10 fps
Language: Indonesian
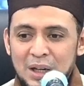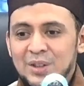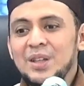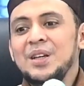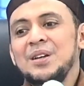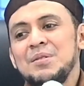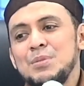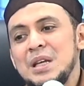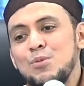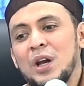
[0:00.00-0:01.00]

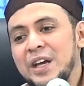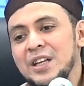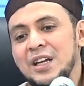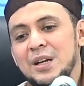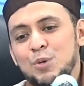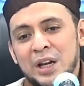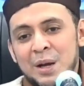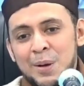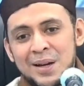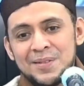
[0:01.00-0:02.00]
Berarti dimulainya dari bulan
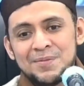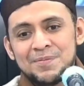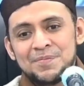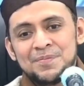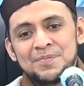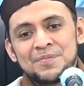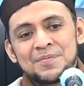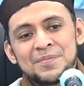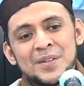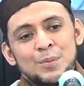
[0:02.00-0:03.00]
apa?
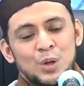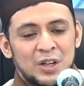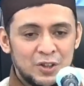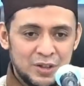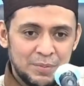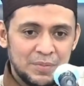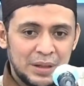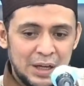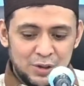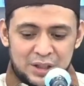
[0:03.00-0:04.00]
Bulan Rajab.
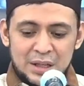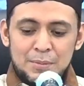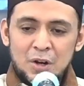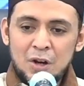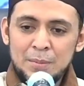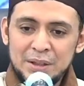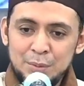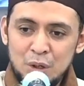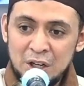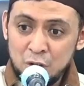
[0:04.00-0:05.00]
Kalau kita
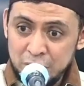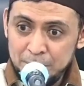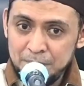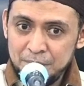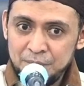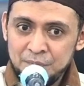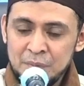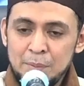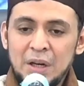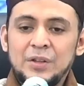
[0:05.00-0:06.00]
menghormati bulan Rajab,
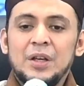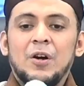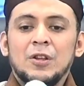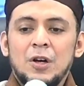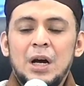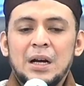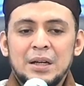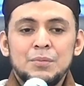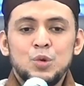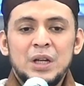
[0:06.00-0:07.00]
berarti Allah
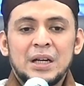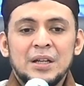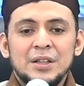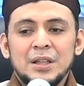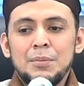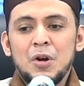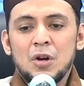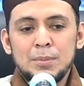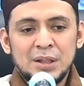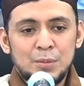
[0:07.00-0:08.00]
akan mudahkan kita
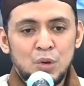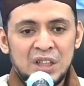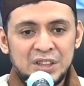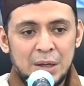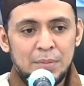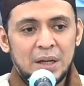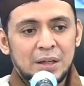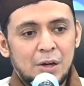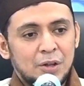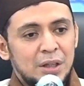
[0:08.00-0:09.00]
menghormati bulan
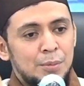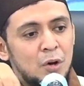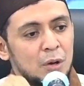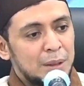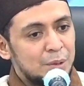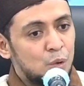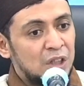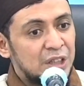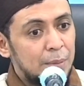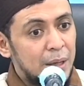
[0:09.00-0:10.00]
Syaban. Kalau kita menghormati
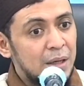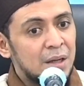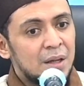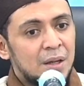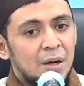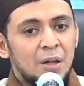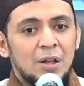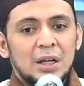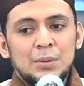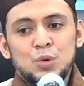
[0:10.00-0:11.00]
bulan Syaban,
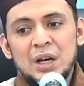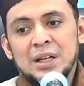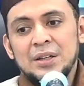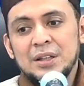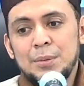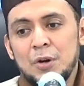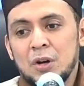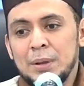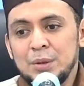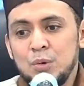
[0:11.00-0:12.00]
Allah akan mudahkan kita
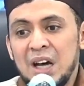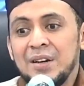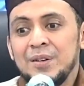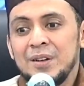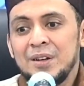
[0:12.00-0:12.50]
menghormati bulan.